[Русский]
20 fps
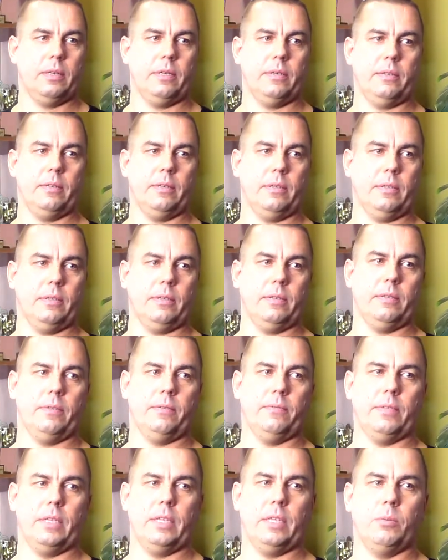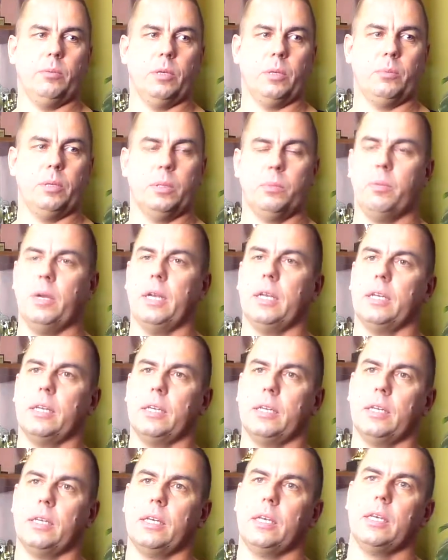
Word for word: э, Владимир Беспалько,